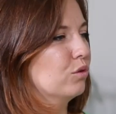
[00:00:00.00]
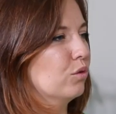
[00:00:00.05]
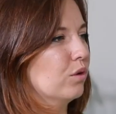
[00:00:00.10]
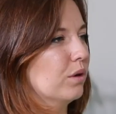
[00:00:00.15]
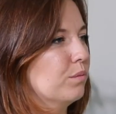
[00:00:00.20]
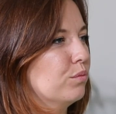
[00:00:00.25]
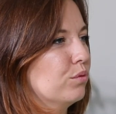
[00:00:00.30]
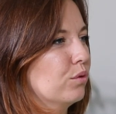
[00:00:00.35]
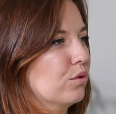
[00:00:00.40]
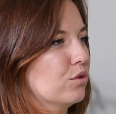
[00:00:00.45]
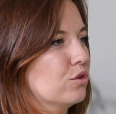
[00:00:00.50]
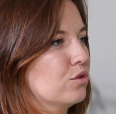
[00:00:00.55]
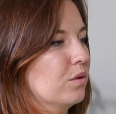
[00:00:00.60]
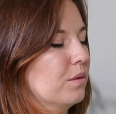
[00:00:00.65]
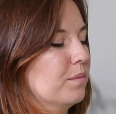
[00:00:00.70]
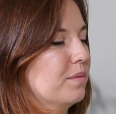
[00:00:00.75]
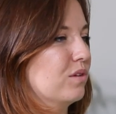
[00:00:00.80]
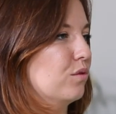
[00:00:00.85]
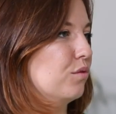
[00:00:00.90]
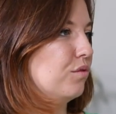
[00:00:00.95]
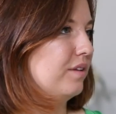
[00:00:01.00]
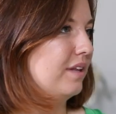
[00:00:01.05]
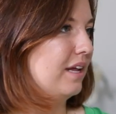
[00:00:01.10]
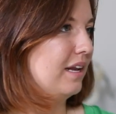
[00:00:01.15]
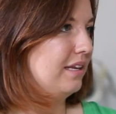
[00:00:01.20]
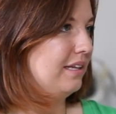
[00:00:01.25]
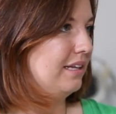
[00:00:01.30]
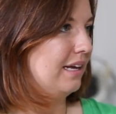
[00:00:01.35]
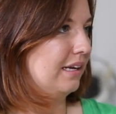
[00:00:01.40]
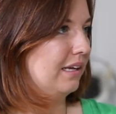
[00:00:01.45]
t'aurais pu rejoindre Parce qu'au final,
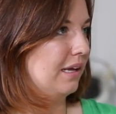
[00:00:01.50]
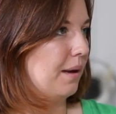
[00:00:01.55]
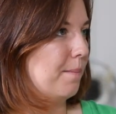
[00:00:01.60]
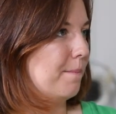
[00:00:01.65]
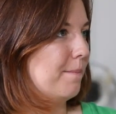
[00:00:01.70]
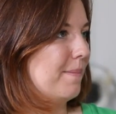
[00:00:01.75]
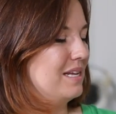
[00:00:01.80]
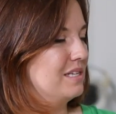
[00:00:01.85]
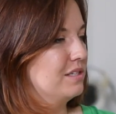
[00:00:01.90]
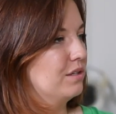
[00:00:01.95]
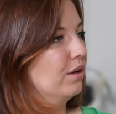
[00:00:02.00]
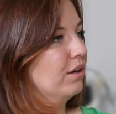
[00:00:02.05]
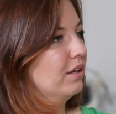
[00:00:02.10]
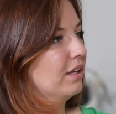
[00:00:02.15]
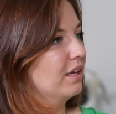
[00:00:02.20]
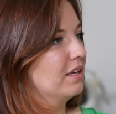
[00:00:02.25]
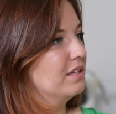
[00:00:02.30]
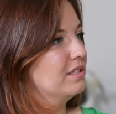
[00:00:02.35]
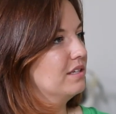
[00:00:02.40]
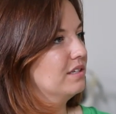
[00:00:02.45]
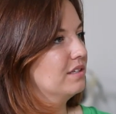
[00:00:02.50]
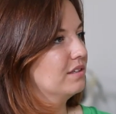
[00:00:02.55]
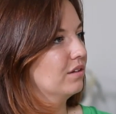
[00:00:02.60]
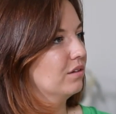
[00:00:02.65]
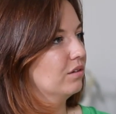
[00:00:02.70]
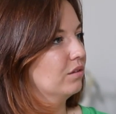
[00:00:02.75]
il n'y a qu'un master qui existe